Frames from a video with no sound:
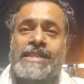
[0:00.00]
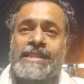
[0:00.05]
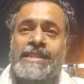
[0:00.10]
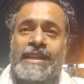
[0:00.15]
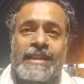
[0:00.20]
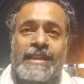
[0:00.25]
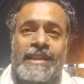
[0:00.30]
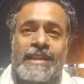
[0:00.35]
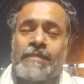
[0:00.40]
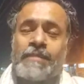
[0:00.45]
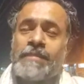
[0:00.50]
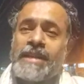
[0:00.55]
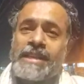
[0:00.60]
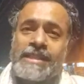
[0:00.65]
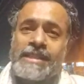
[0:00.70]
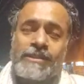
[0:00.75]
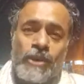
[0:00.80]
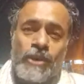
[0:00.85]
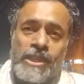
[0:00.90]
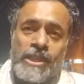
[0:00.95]
संगठन भी
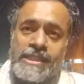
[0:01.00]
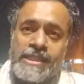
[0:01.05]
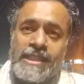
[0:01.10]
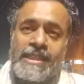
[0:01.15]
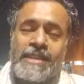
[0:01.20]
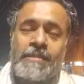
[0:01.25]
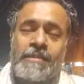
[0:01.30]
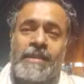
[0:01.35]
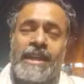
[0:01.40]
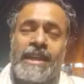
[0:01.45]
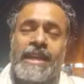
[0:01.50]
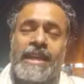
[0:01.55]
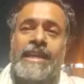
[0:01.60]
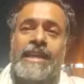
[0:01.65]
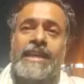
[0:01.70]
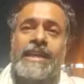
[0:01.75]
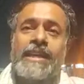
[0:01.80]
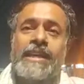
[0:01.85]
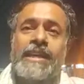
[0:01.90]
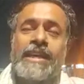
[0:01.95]
इस कोई स्थिति में नहीं
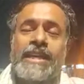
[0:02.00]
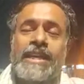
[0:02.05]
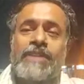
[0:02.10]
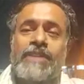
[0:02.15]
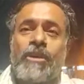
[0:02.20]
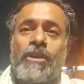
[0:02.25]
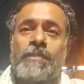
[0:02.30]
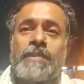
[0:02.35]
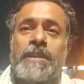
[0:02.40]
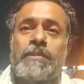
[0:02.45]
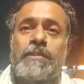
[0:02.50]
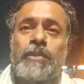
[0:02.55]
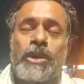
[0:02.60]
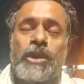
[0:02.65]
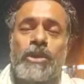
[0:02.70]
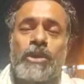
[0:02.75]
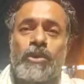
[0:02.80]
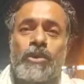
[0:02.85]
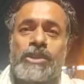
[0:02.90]
कि वो अपनी पूरी